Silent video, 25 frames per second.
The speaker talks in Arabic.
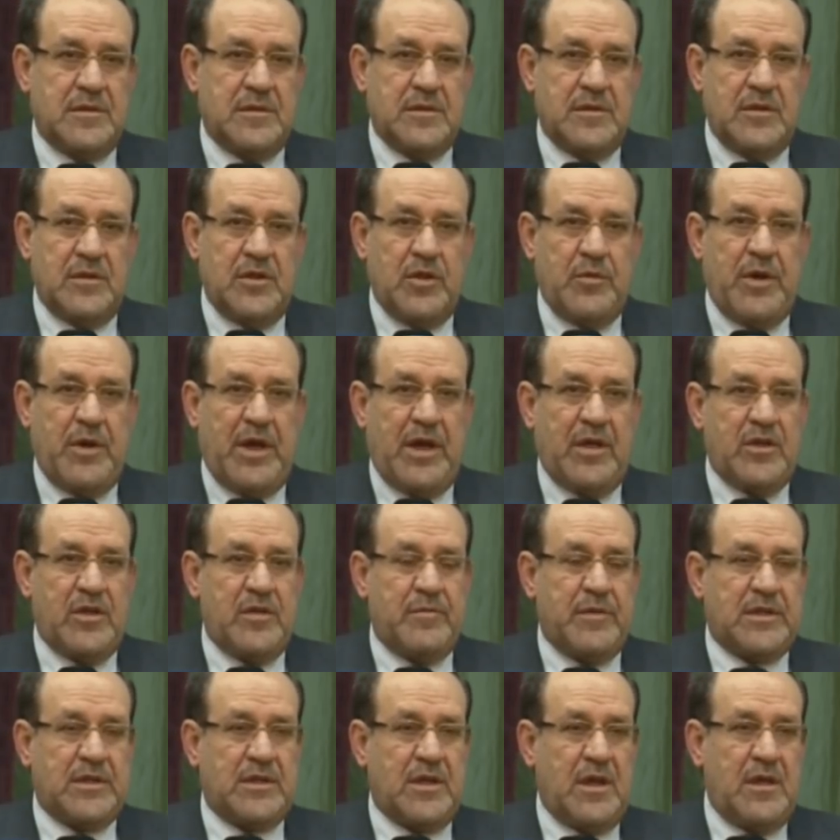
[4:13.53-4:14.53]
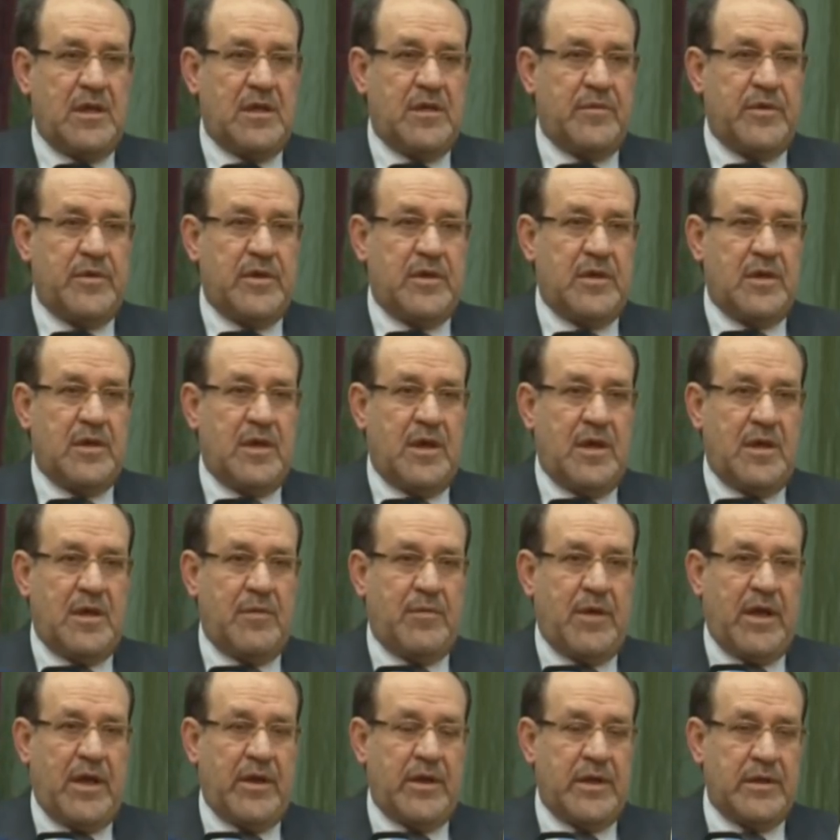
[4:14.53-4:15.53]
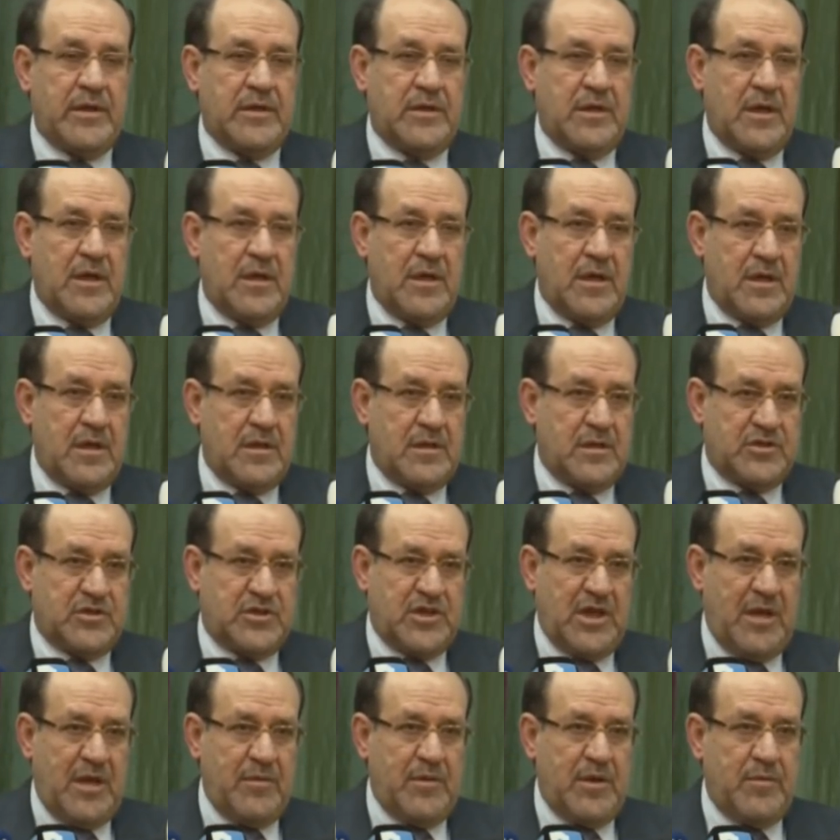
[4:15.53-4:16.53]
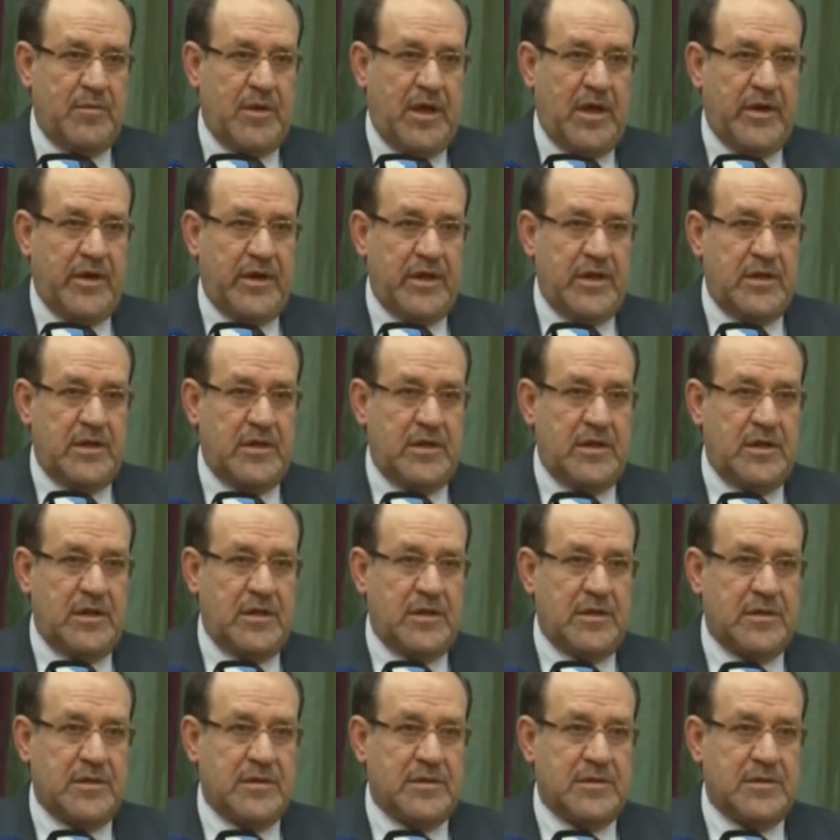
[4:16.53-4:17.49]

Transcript: لبعض مطالب البحرين الشعب البحريني